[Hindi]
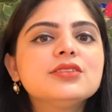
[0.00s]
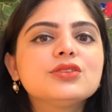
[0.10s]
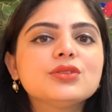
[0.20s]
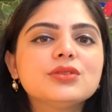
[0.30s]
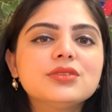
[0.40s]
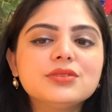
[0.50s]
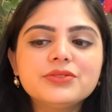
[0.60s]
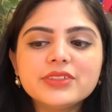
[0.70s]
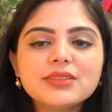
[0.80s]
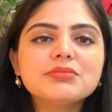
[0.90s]
तो
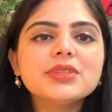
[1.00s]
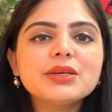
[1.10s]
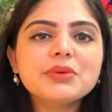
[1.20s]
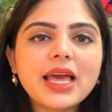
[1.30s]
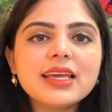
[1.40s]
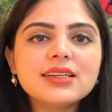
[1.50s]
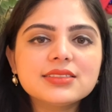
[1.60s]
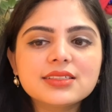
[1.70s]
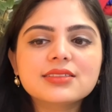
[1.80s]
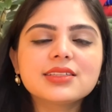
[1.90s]
फिर मतलब क्या ही कर
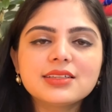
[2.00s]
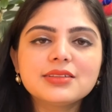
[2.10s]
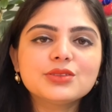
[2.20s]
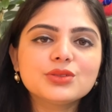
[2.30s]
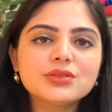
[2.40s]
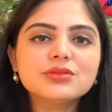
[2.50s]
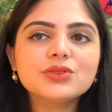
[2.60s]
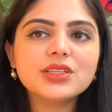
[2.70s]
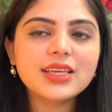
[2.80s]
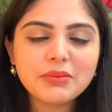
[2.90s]
सकते हैं तो
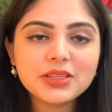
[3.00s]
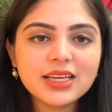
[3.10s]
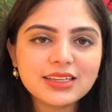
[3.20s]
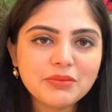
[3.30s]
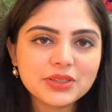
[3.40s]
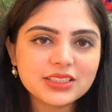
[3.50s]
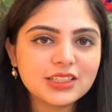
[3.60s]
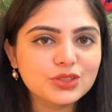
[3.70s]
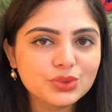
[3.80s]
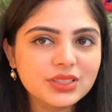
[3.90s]
ये भी देखना पड़ता
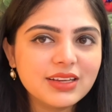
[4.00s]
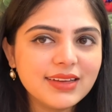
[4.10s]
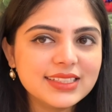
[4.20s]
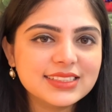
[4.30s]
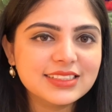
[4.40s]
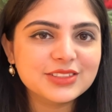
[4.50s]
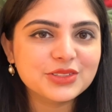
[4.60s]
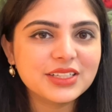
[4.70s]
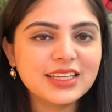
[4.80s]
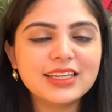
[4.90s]
है टूटने वाली चीज़ तो
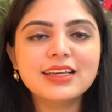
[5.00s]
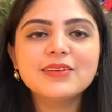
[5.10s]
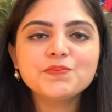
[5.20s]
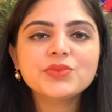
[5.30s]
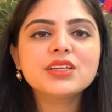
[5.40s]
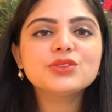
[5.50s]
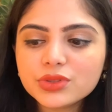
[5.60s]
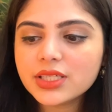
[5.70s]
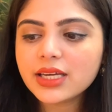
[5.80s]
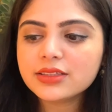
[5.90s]
नहीं है तो
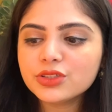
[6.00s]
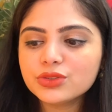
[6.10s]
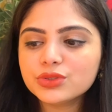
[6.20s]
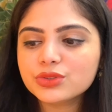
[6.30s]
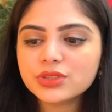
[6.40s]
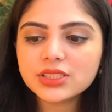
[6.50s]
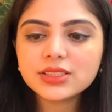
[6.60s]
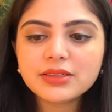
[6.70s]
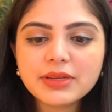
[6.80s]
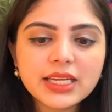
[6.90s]
दिखाती हूँ कुछ कुछ
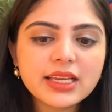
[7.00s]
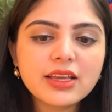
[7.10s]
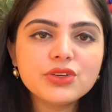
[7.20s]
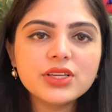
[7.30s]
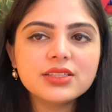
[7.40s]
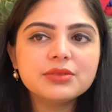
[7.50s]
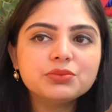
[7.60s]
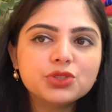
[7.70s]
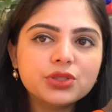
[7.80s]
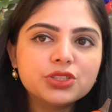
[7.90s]
चीज़ें मैं लेके आई हूँ ये सब
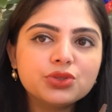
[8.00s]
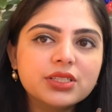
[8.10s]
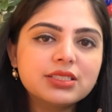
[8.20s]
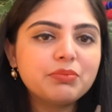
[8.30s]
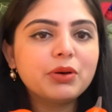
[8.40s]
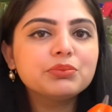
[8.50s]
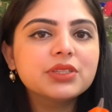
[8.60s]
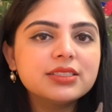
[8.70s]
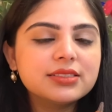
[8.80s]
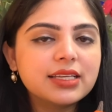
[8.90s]
छोटे छोटे से
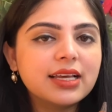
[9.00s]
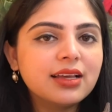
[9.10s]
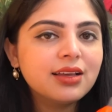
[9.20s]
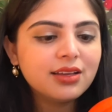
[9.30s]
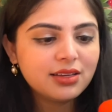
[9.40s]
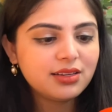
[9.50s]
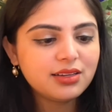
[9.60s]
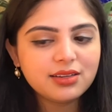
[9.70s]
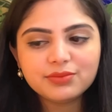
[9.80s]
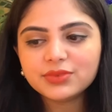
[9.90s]
पम्पकिन्स हैं
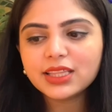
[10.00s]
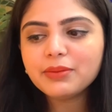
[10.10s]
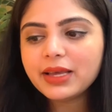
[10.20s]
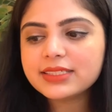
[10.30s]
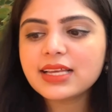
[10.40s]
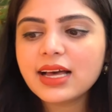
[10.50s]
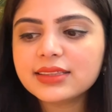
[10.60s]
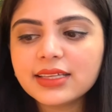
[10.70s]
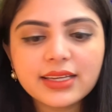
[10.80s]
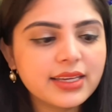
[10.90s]
आ, मतलब ऐसा
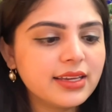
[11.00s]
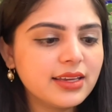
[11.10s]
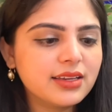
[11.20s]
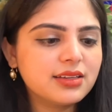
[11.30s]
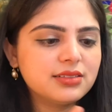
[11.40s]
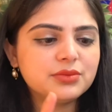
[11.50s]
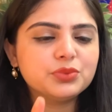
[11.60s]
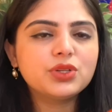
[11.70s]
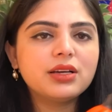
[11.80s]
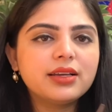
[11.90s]
आता है एक
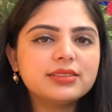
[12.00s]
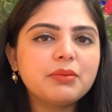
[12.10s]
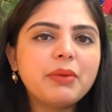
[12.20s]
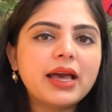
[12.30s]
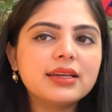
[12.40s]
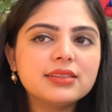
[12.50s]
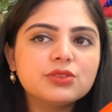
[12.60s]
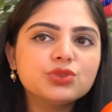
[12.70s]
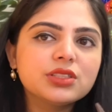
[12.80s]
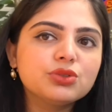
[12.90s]
पूरा ऐसा बैग रहता है
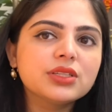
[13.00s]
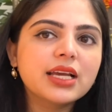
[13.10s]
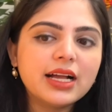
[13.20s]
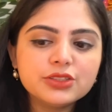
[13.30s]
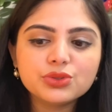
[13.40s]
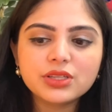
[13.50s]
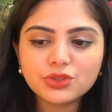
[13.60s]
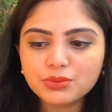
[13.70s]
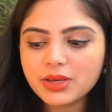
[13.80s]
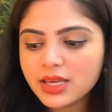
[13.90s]
उससे तो निकाल चुकी
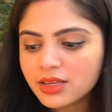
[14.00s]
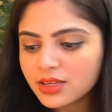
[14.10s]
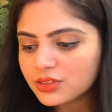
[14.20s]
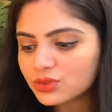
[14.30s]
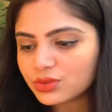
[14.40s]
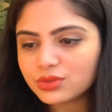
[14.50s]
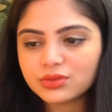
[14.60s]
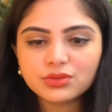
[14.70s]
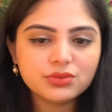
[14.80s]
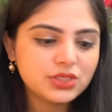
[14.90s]
हूँ मैं तो
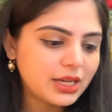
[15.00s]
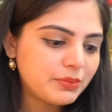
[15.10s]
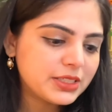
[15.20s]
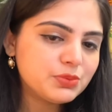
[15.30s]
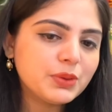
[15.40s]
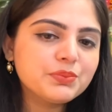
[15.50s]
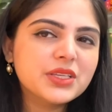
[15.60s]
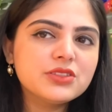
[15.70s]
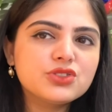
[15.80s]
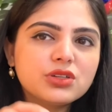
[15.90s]
चार पांच
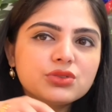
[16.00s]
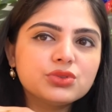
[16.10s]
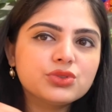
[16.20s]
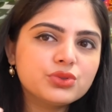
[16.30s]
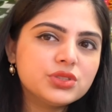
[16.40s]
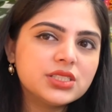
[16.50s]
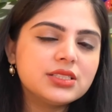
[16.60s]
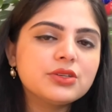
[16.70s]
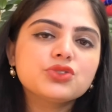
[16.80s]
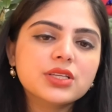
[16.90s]
पम्पकिन्स और कुछ कुछ
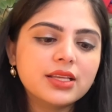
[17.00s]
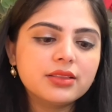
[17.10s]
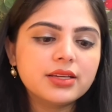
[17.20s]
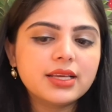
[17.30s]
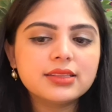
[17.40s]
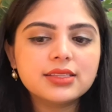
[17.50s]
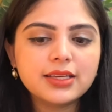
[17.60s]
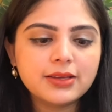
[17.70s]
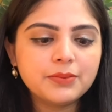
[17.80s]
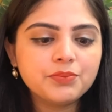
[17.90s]
चीज़ें उसके अंदर रहती हैं